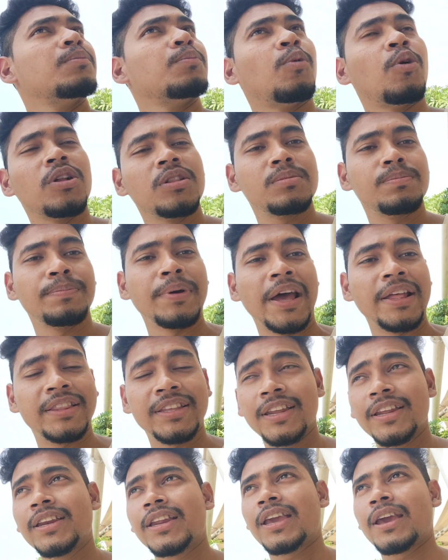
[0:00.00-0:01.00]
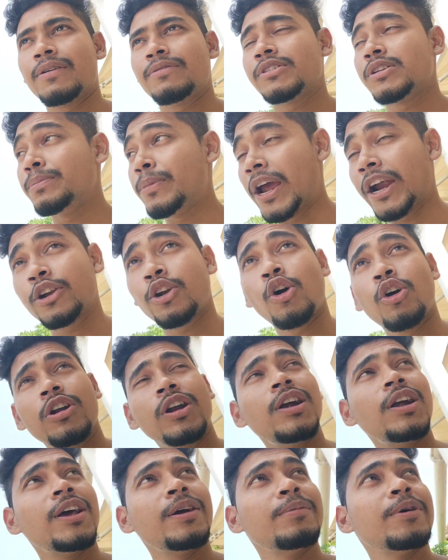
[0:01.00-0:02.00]
बहुत बेहतरीन कैफे
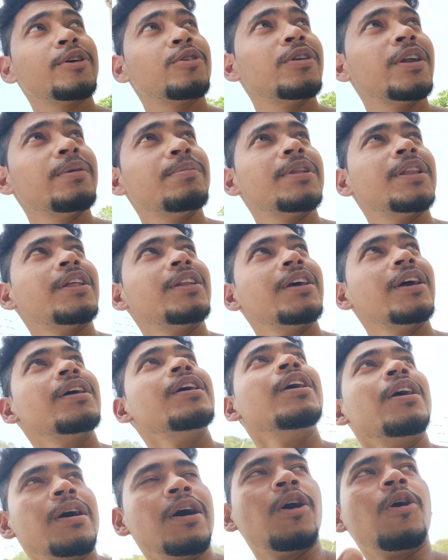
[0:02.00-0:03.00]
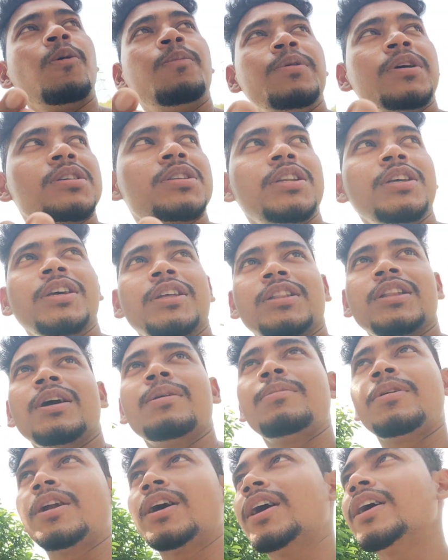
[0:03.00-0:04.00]
मैकडोनल्ड है मेरे को नहीं पता था ऑब्वियसली
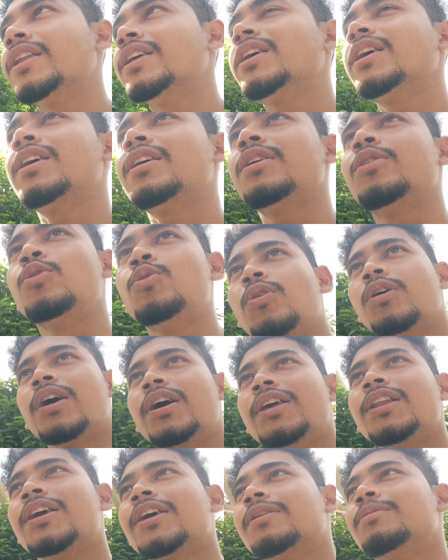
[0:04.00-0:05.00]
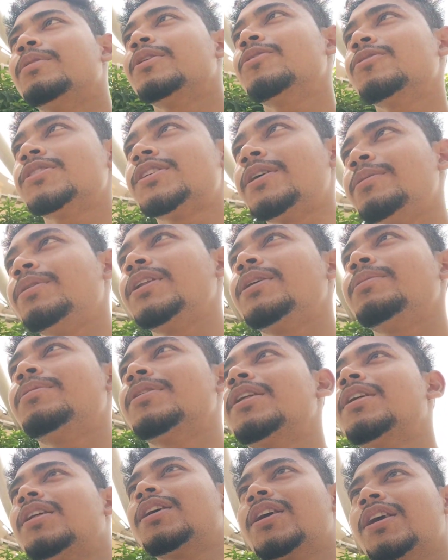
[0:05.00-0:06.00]
इतना बड़ा एरिया है होगा ही लेकिन मेरे को सही में नहीं
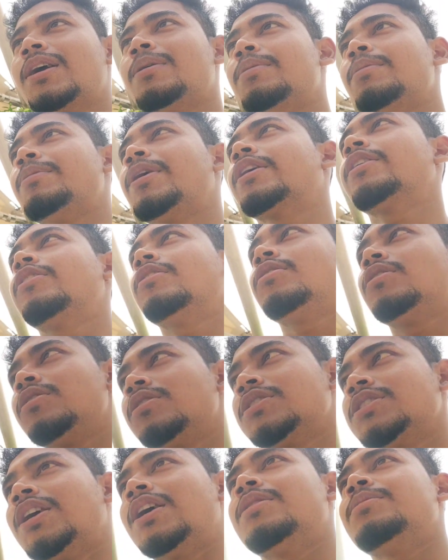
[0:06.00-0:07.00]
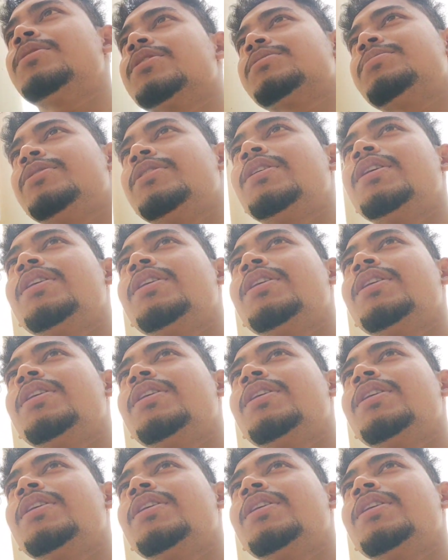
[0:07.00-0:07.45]
पता था कि यहाँ पे मैकडोनल्ड और स्टारबक्स भी